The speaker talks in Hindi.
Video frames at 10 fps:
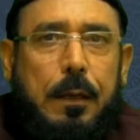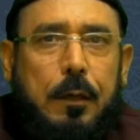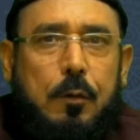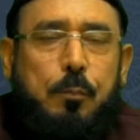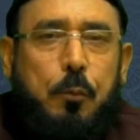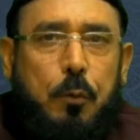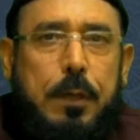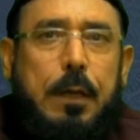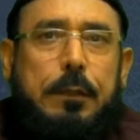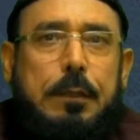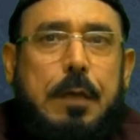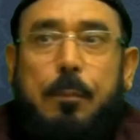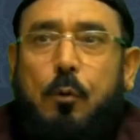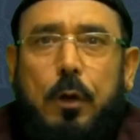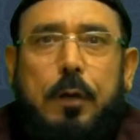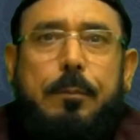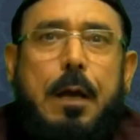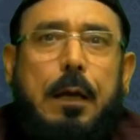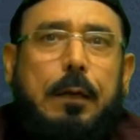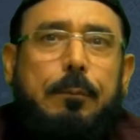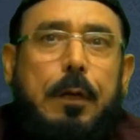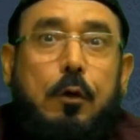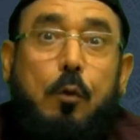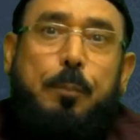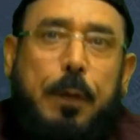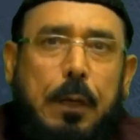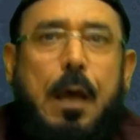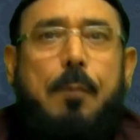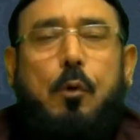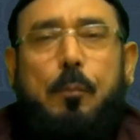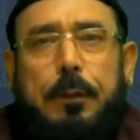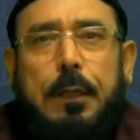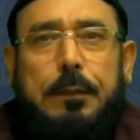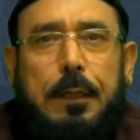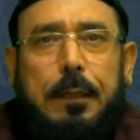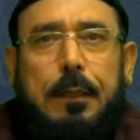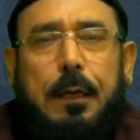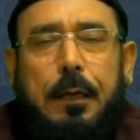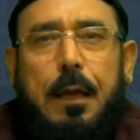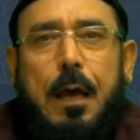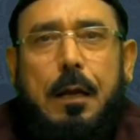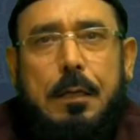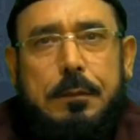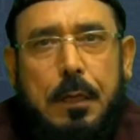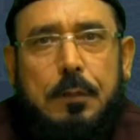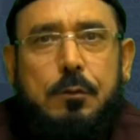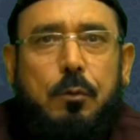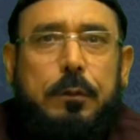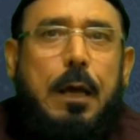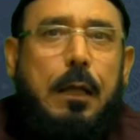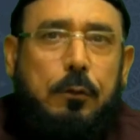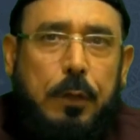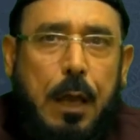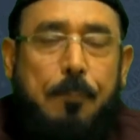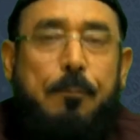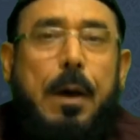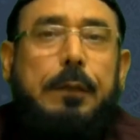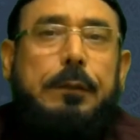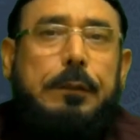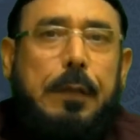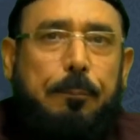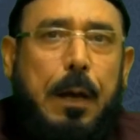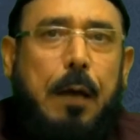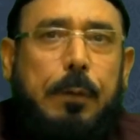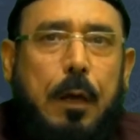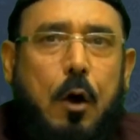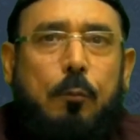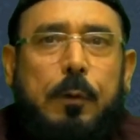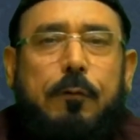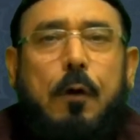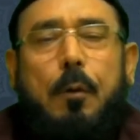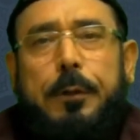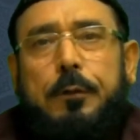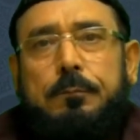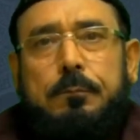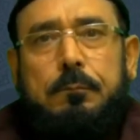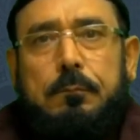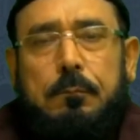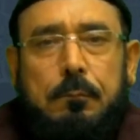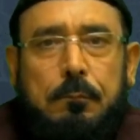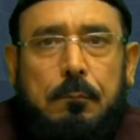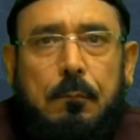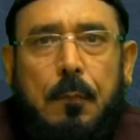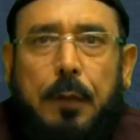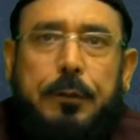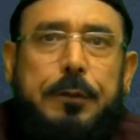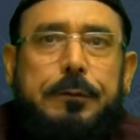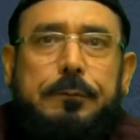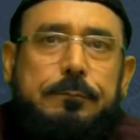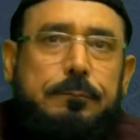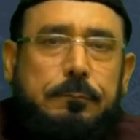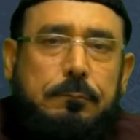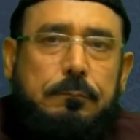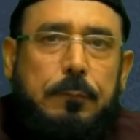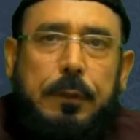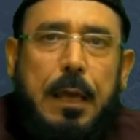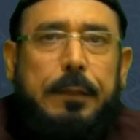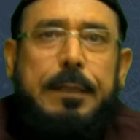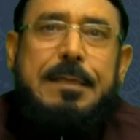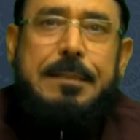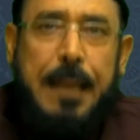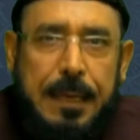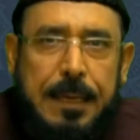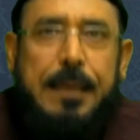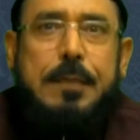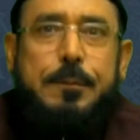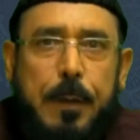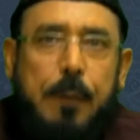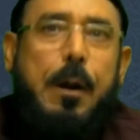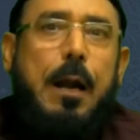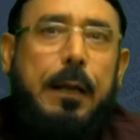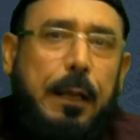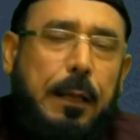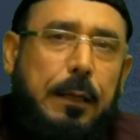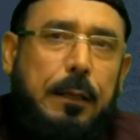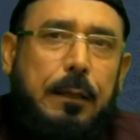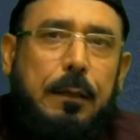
लेकिन पूरी हदीस आपको इनमें आके मिलेगी और फिर आपको पता चलेगा कि यार असल सूरत हाल तो ये अब मन तशबा बेकौमिन फ़मिन हो हदीस ये हदीस नहीं है ये स्पेयर पार्ट है